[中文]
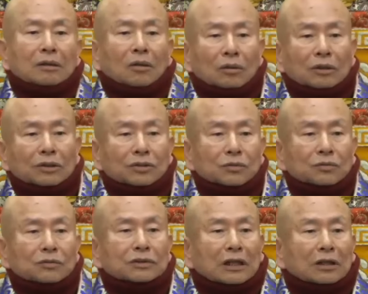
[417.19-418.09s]
我跟师
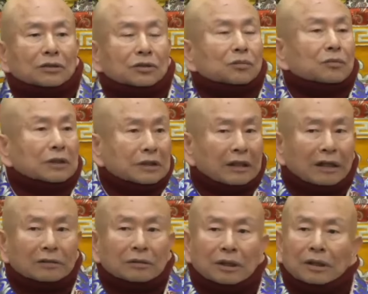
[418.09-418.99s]
母讲，师母一
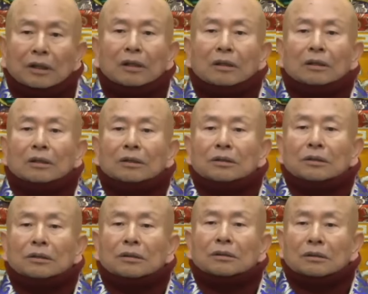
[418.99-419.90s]
看哎，
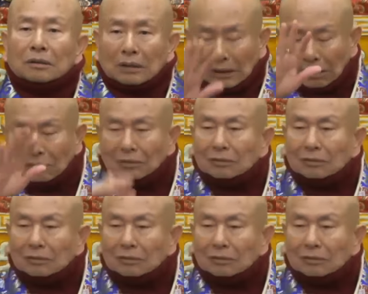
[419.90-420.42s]
好，